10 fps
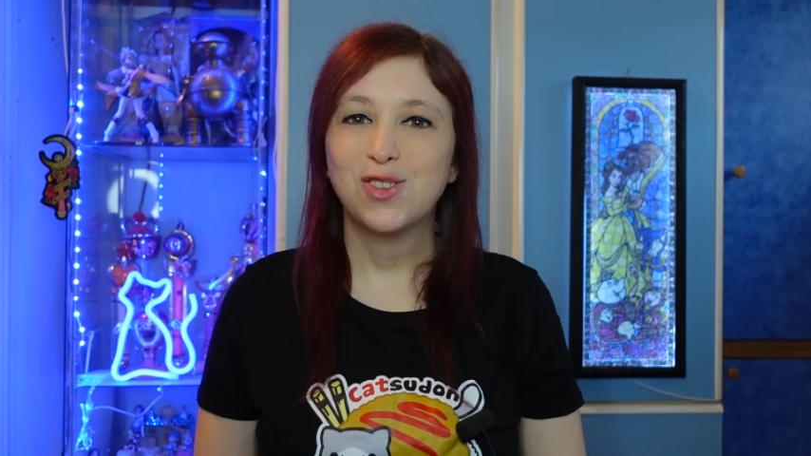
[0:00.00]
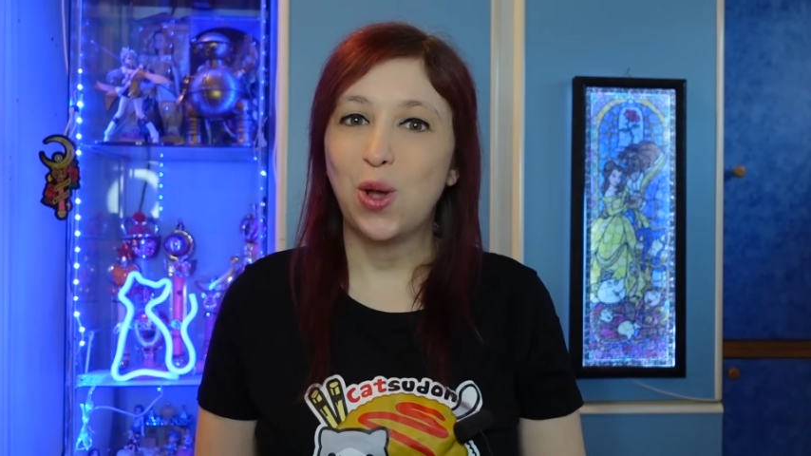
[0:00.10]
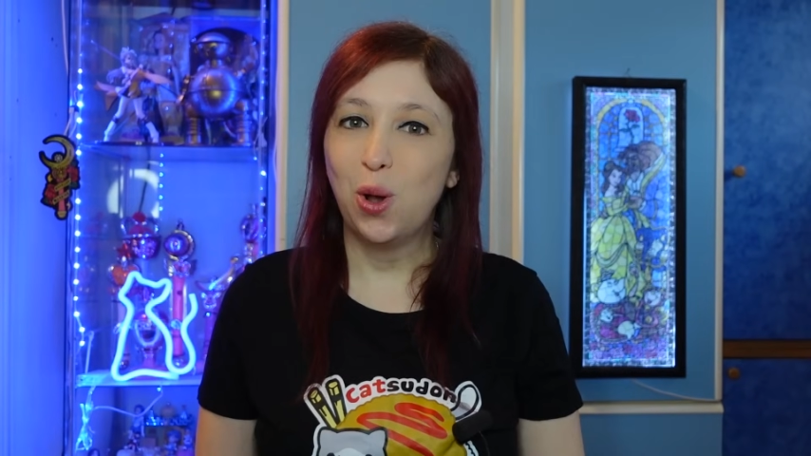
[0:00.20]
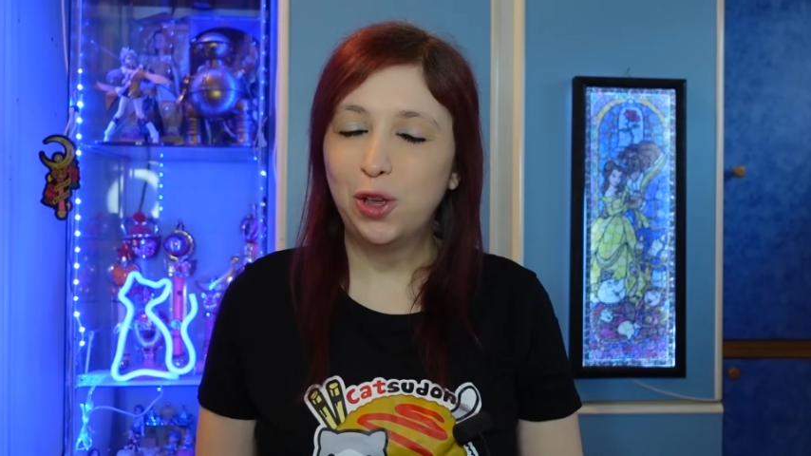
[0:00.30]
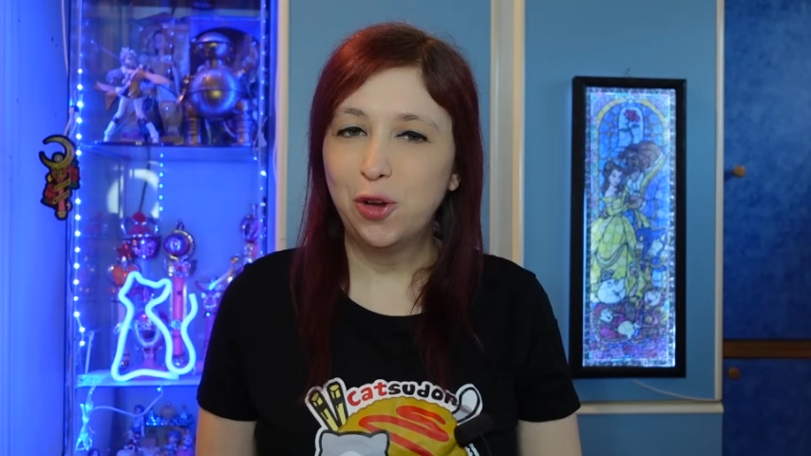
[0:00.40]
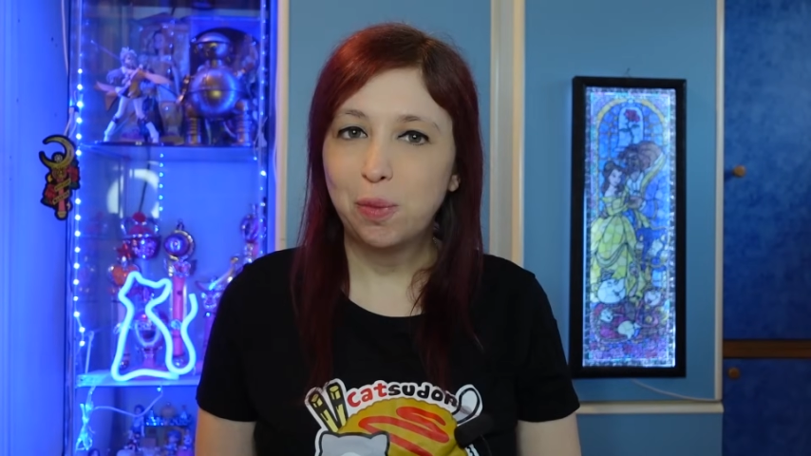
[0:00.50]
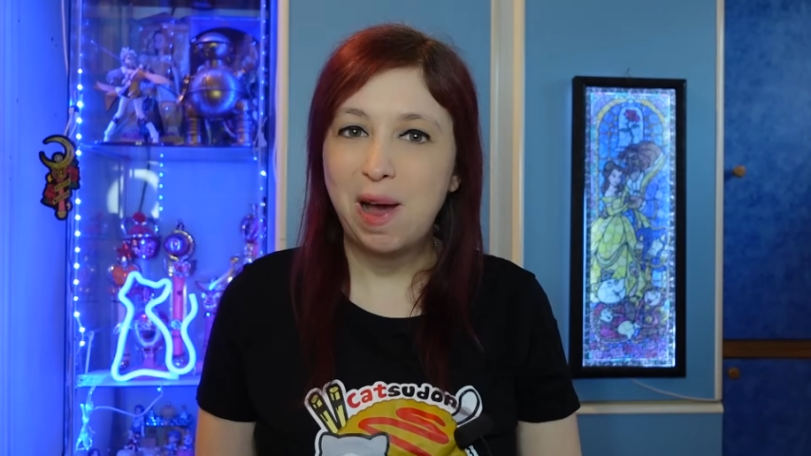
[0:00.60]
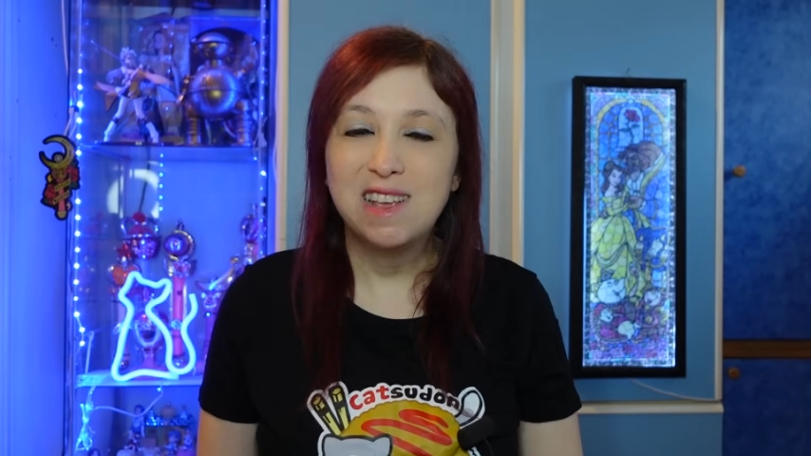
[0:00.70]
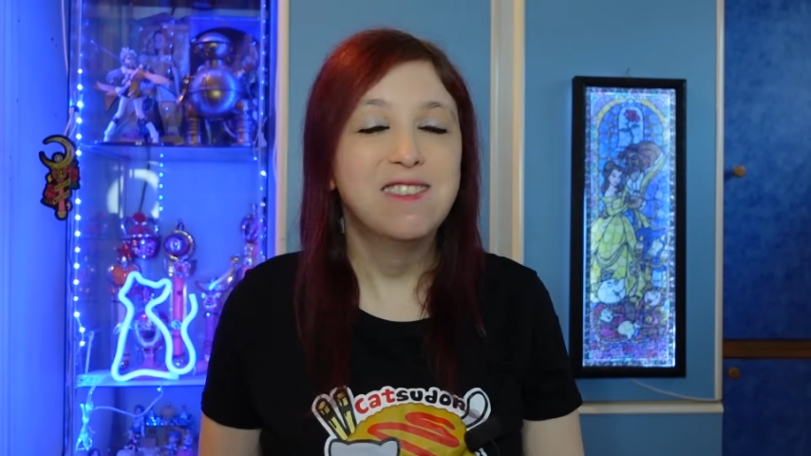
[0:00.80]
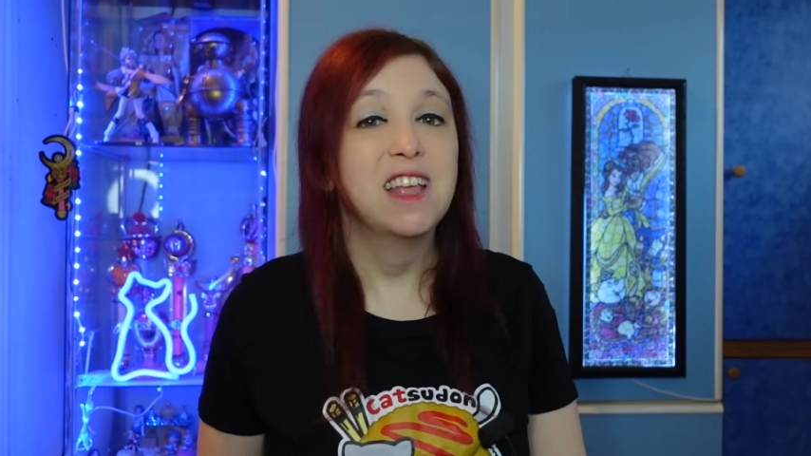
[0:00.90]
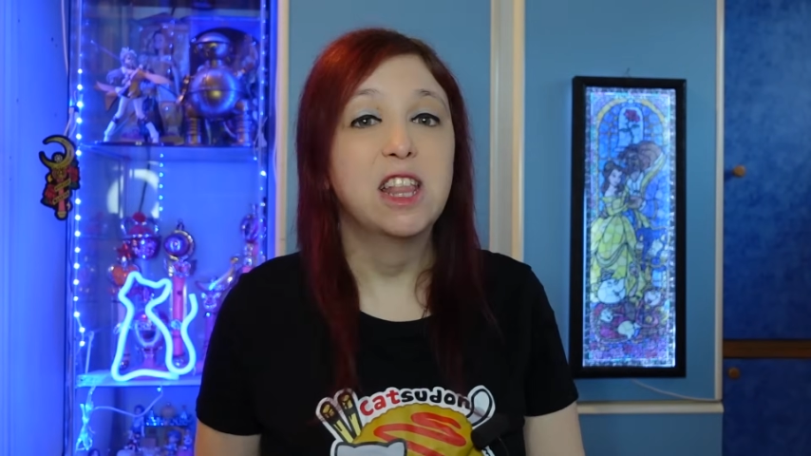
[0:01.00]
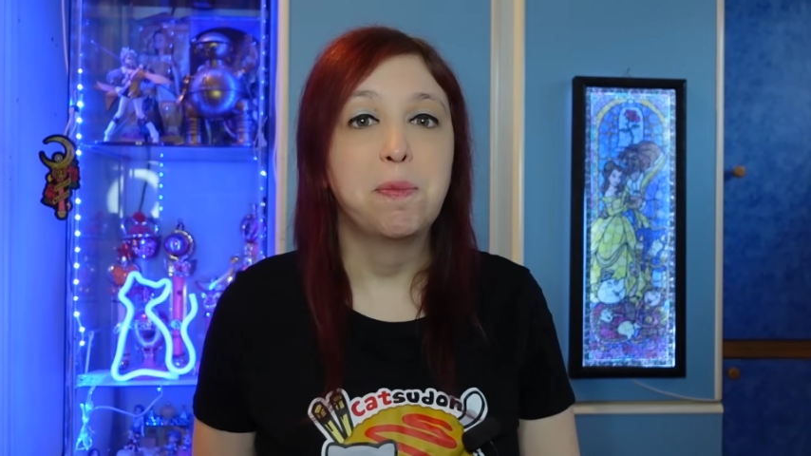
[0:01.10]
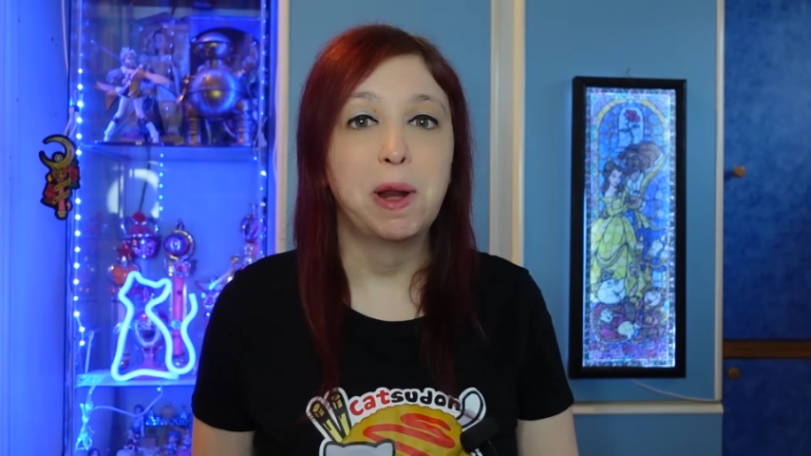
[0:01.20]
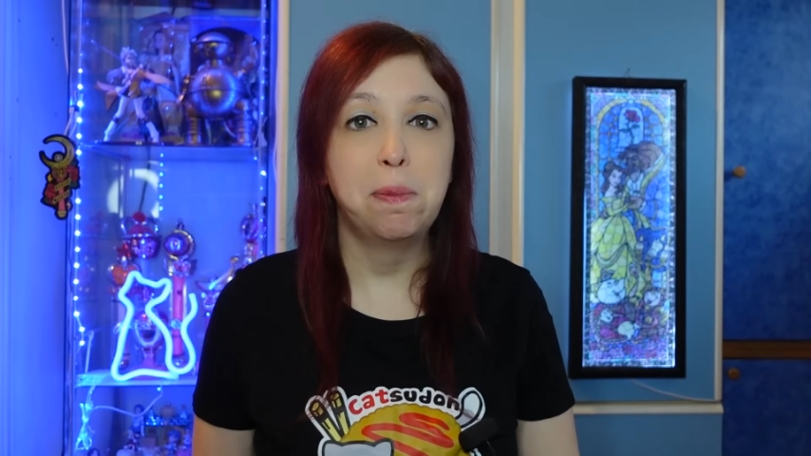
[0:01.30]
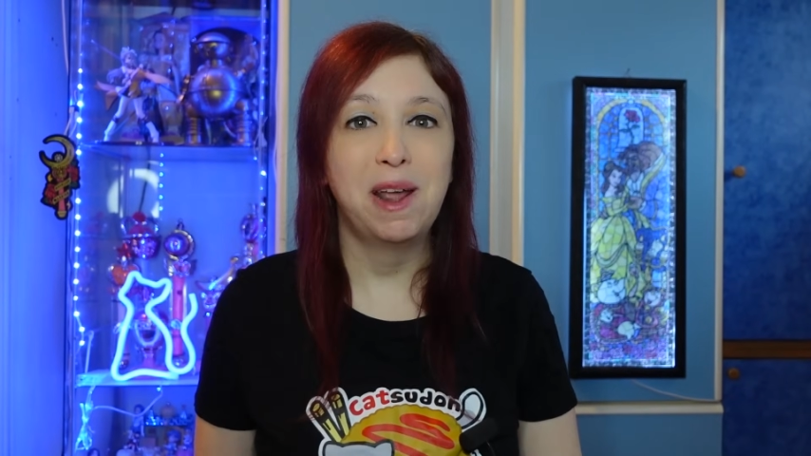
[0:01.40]
So che ormai siete
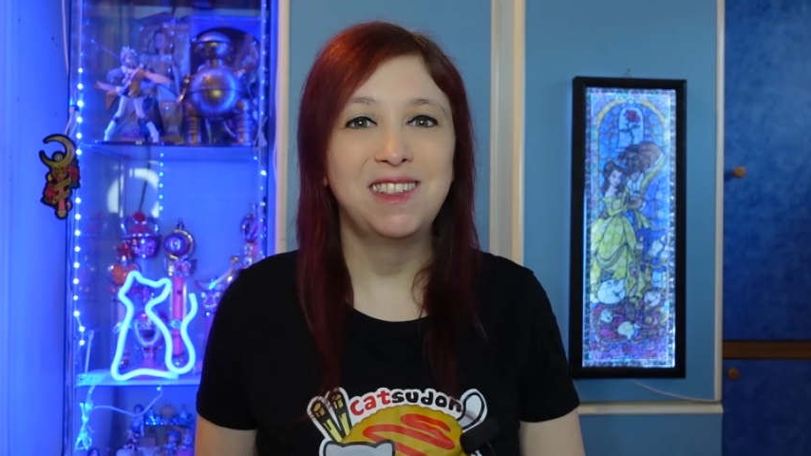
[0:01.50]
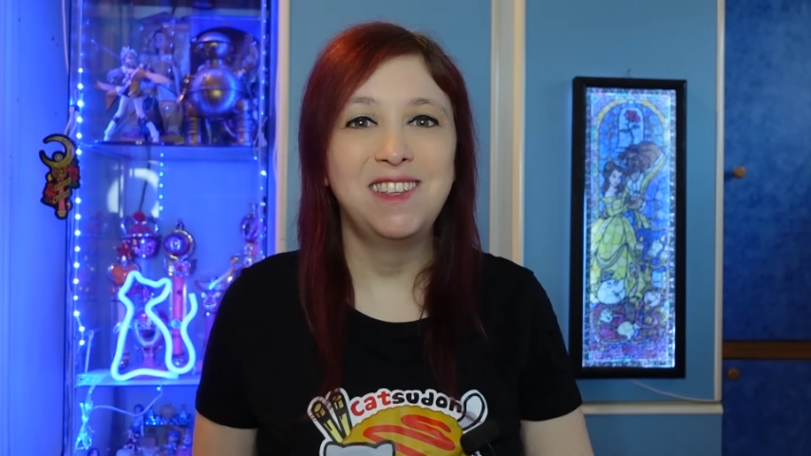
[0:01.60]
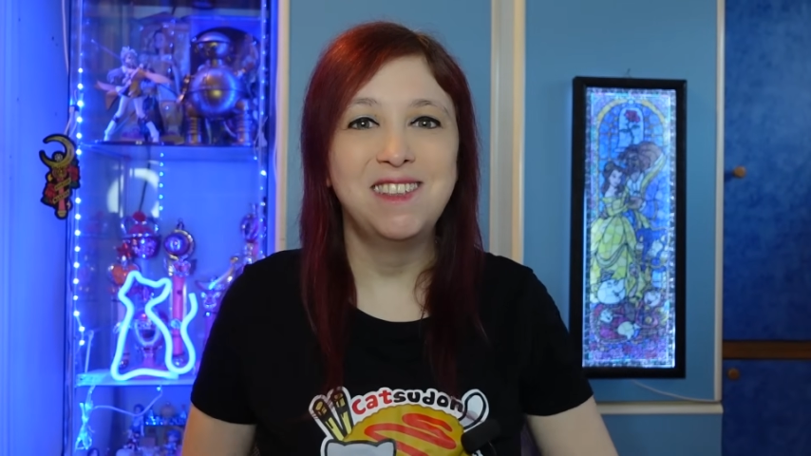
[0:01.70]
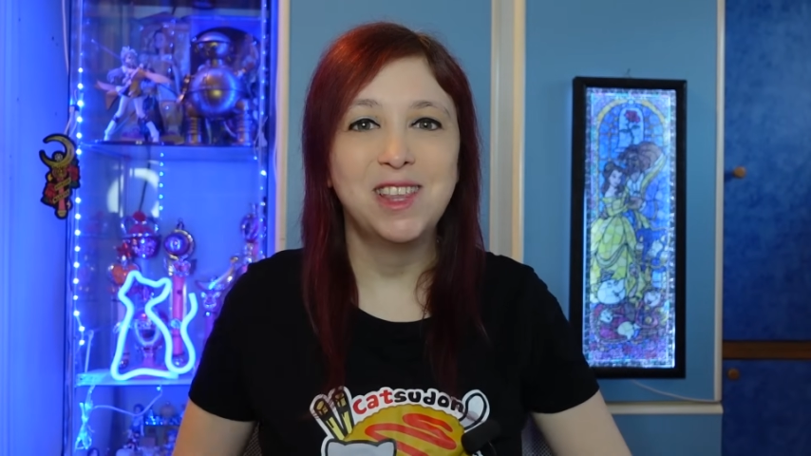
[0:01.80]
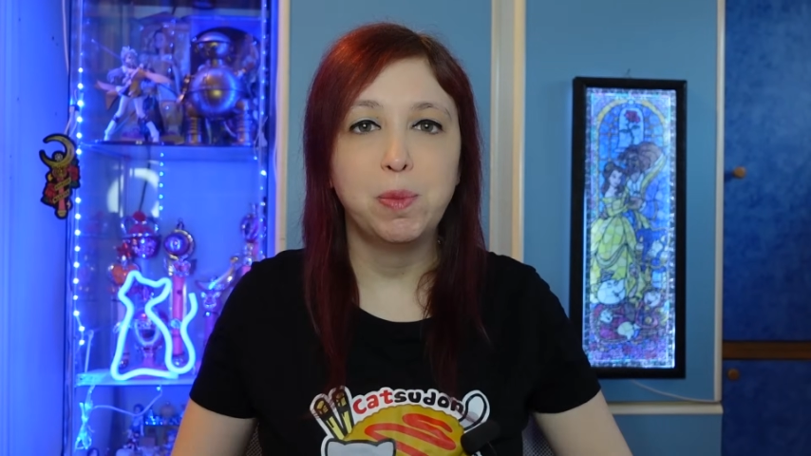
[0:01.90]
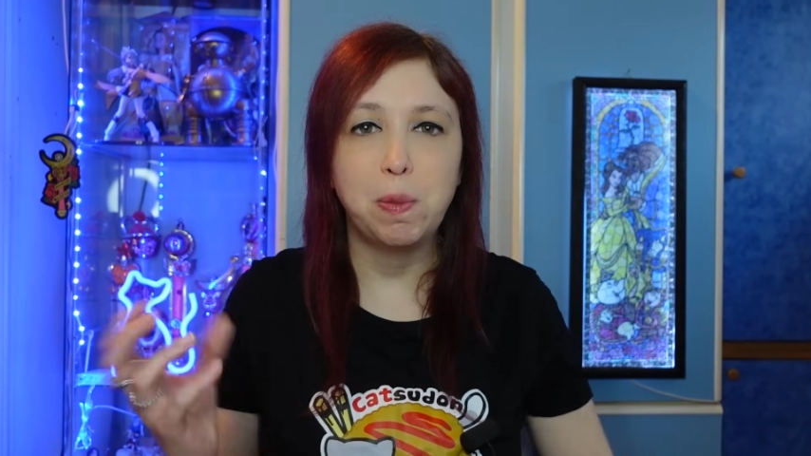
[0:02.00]
preparatissimi,